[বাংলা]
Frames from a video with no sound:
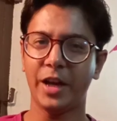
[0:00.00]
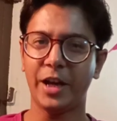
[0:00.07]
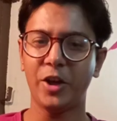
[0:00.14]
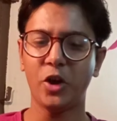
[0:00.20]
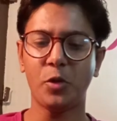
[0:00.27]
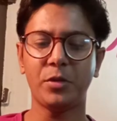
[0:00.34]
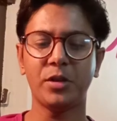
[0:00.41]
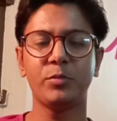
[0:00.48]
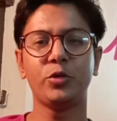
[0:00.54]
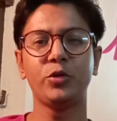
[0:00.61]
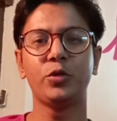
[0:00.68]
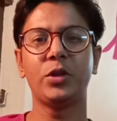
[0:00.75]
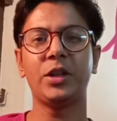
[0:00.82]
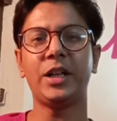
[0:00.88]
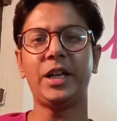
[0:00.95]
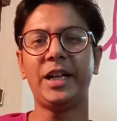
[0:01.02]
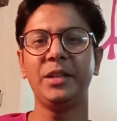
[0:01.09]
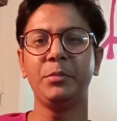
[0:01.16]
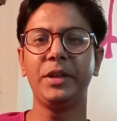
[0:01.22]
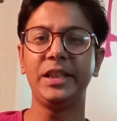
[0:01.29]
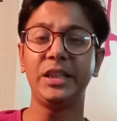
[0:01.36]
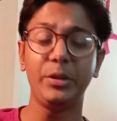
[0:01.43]
হ্যালো আমার বন্ধুরা
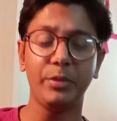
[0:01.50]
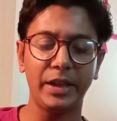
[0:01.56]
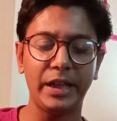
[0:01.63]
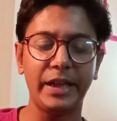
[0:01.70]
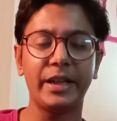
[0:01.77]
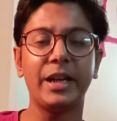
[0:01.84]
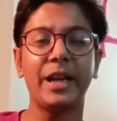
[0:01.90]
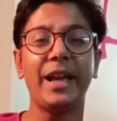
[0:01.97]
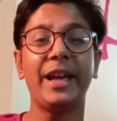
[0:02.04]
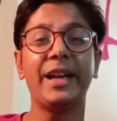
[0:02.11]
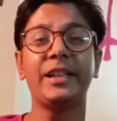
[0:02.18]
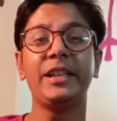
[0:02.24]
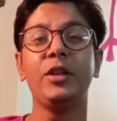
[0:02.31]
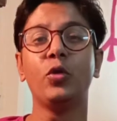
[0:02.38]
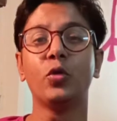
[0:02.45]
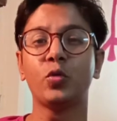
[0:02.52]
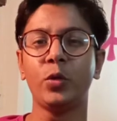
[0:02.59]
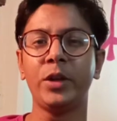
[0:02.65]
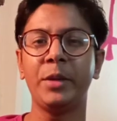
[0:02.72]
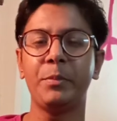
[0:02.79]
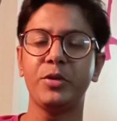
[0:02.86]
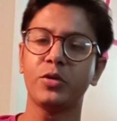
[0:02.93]
আনবেল দি ওয়েলের একটি
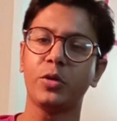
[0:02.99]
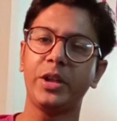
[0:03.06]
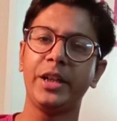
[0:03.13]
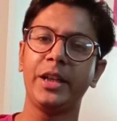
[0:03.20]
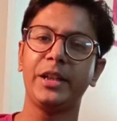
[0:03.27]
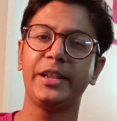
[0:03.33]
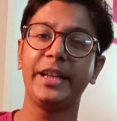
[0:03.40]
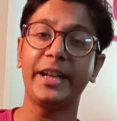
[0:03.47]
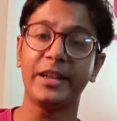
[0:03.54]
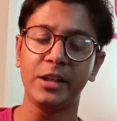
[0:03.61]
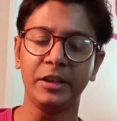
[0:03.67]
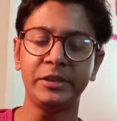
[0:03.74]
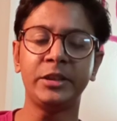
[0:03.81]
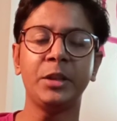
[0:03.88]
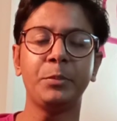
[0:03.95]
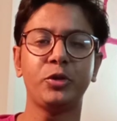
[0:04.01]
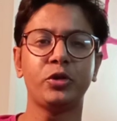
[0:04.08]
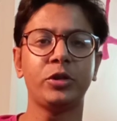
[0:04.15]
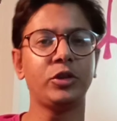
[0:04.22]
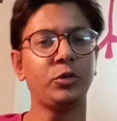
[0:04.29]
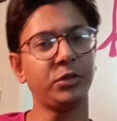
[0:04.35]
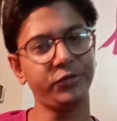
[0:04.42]
নতুন এপিসোডে টেক রিলেটেড
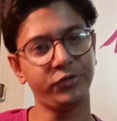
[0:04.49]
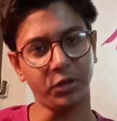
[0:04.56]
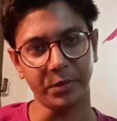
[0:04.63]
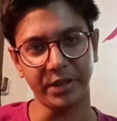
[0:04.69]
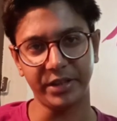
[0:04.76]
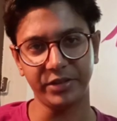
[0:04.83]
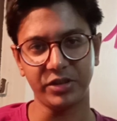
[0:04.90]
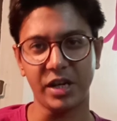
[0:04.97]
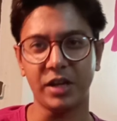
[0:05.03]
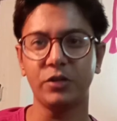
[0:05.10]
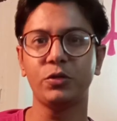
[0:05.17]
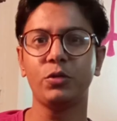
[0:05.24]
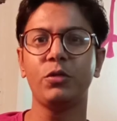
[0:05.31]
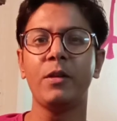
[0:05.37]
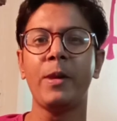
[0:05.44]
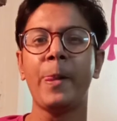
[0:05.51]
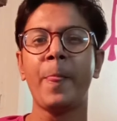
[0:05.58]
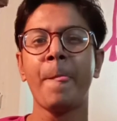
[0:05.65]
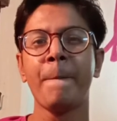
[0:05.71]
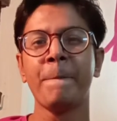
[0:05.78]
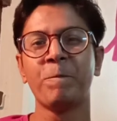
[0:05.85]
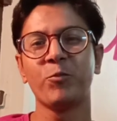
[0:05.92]
এপিসোডে তোমাদের সবাইকে স্বাগত
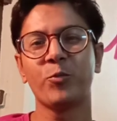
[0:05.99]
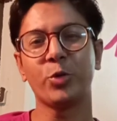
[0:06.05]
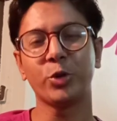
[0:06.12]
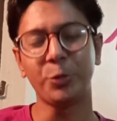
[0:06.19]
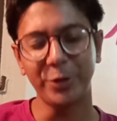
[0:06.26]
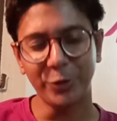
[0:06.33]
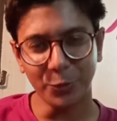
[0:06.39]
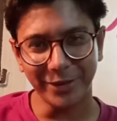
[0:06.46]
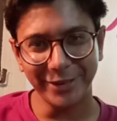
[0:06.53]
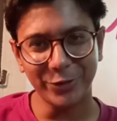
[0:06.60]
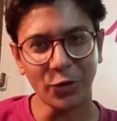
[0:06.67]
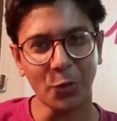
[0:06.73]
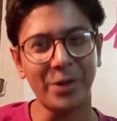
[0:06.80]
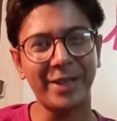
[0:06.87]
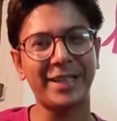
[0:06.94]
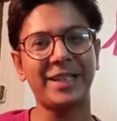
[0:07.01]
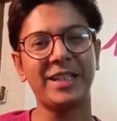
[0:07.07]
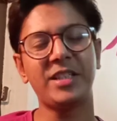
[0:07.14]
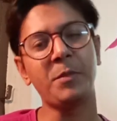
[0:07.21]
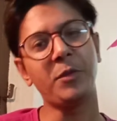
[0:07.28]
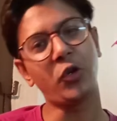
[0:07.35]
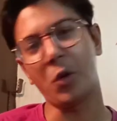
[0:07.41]
প্রথমেই তোমাদের সবাইকার
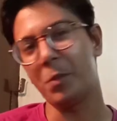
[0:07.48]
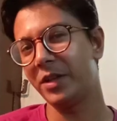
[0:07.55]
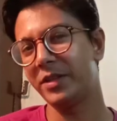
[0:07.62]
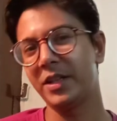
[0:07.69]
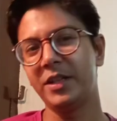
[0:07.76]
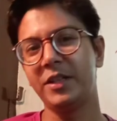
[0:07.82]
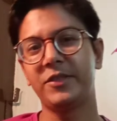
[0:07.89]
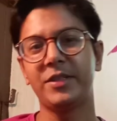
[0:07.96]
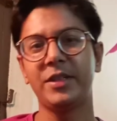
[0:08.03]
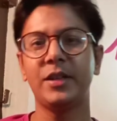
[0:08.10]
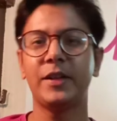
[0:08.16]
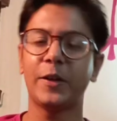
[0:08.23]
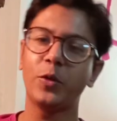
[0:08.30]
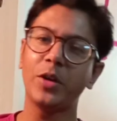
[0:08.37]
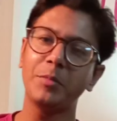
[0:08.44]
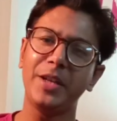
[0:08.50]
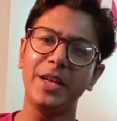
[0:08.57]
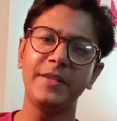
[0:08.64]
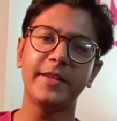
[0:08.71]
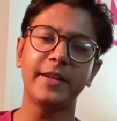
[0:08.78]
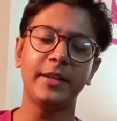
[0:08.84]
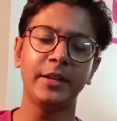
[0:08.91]
কাছে আমি ক্ষমা চেয়ে নিচ্ছি কারণ আমি
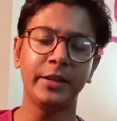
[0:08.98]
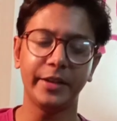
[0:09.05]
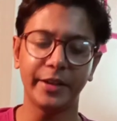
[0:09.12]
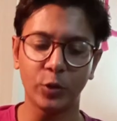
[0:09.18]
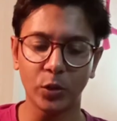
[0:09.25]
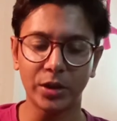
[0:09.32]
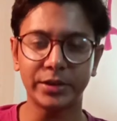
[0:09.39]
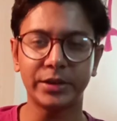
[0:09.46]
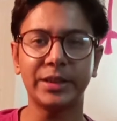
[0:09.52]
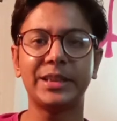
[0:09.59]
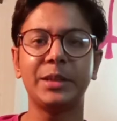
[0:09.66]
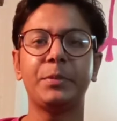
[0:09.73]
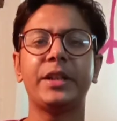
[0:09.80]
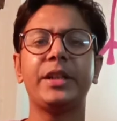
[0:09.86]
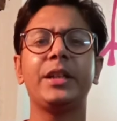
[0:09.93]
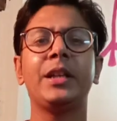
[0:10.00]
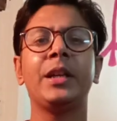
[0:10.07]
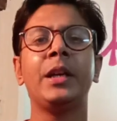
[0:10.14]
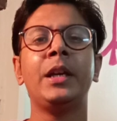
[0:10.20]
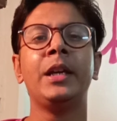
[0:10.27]
এই চ্যানেলে রেগুলার থাকতে পারিনি